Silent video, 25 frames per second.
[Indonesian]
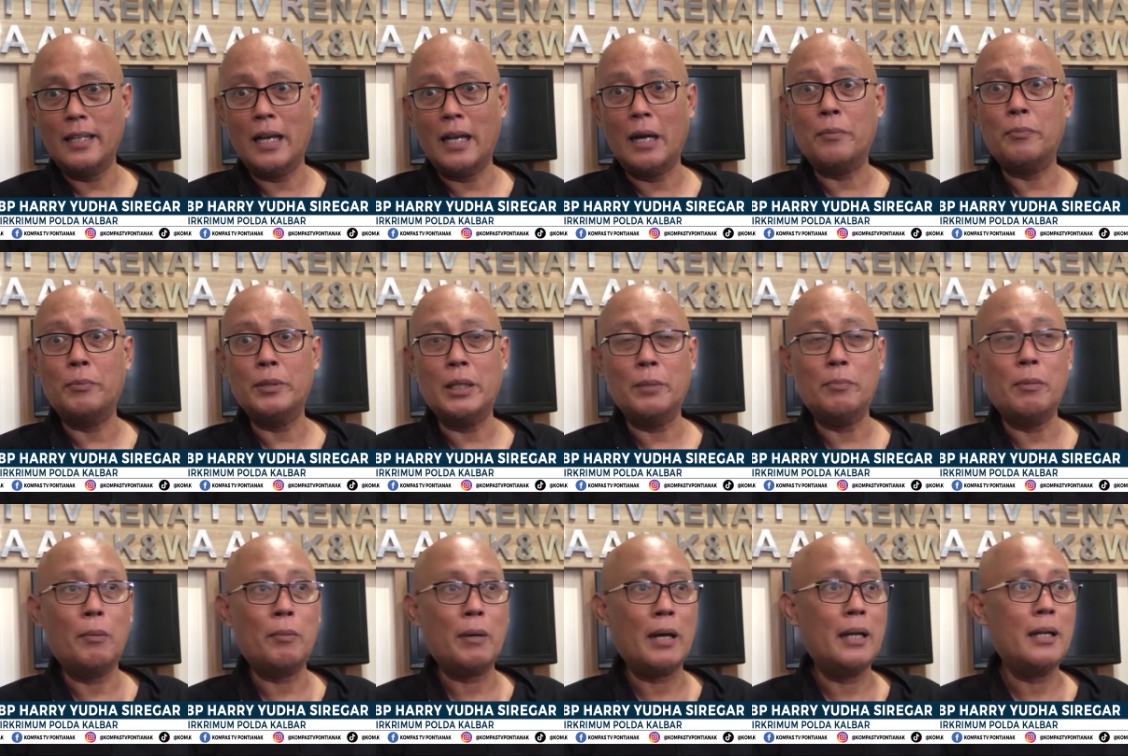yang
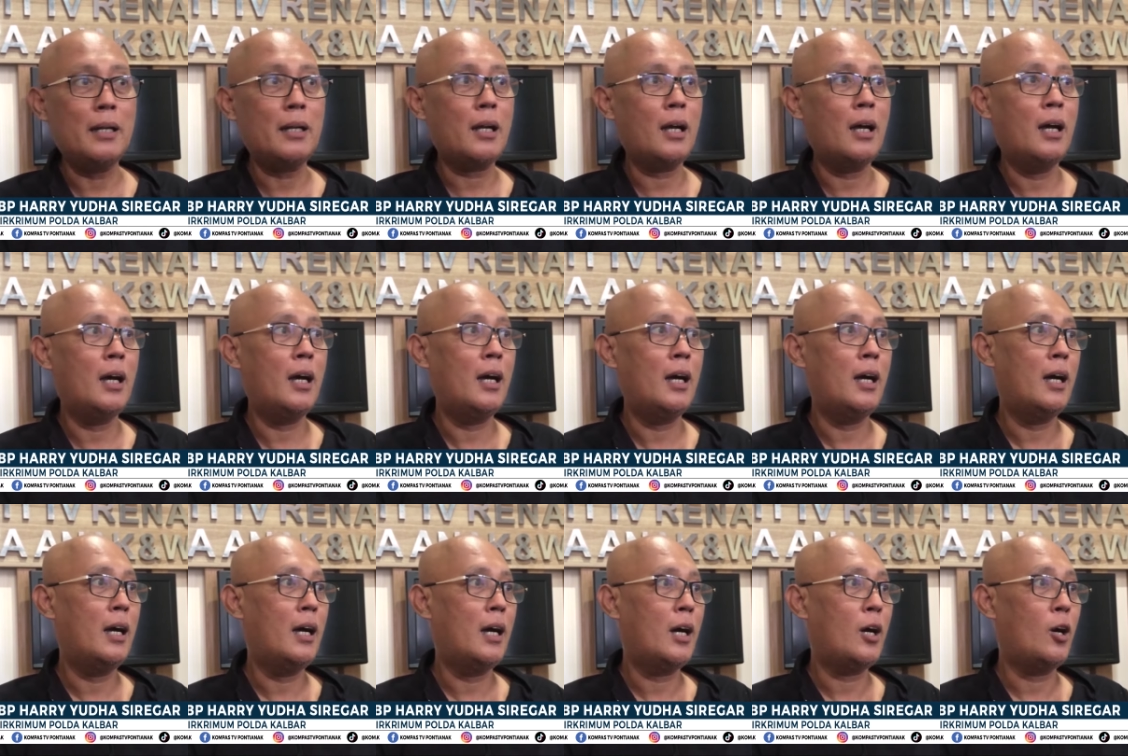menyebabkan
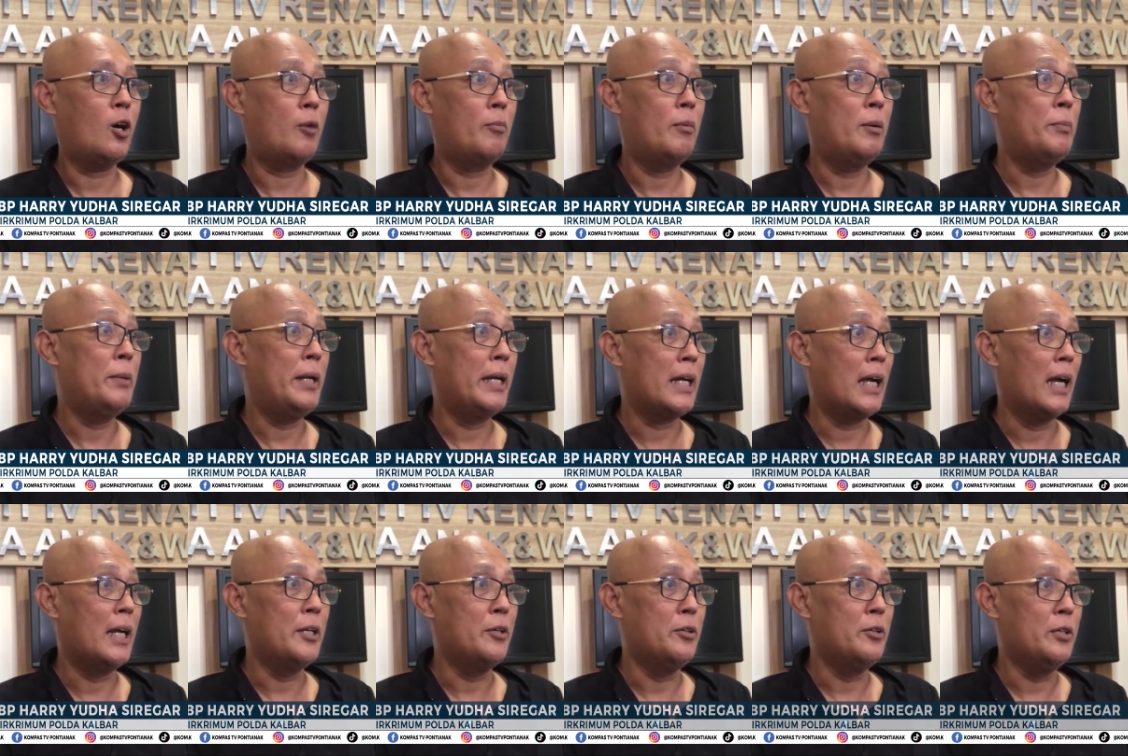uh,
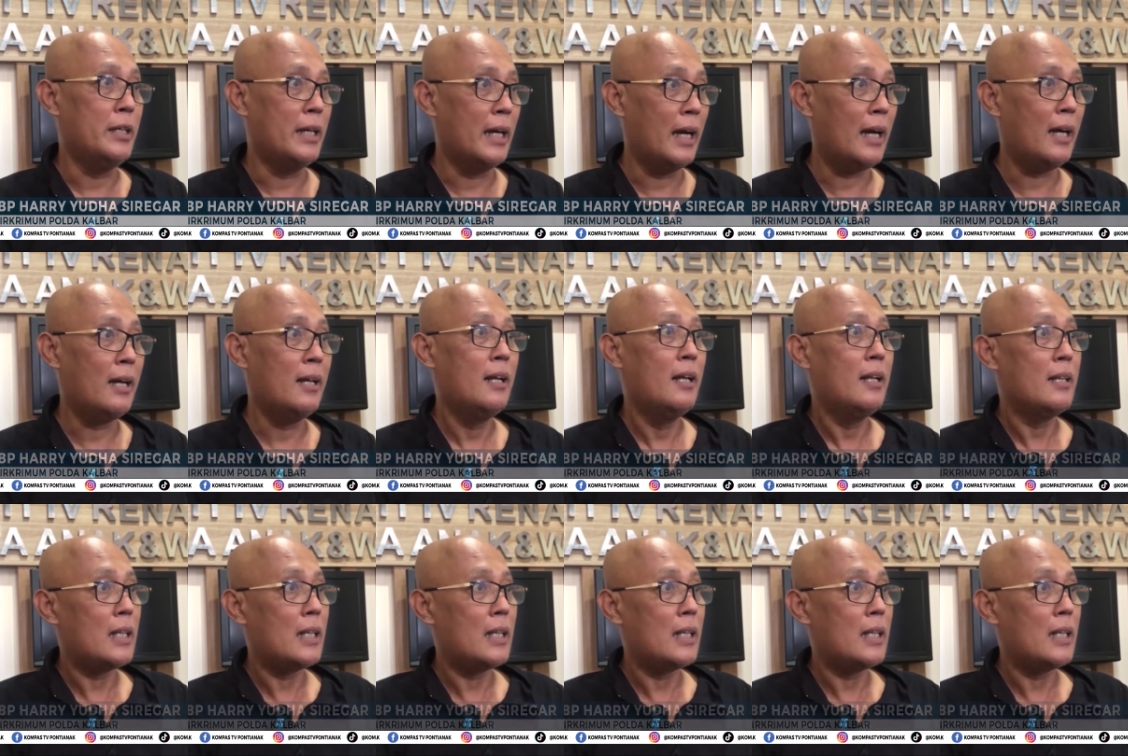meninggal dunia,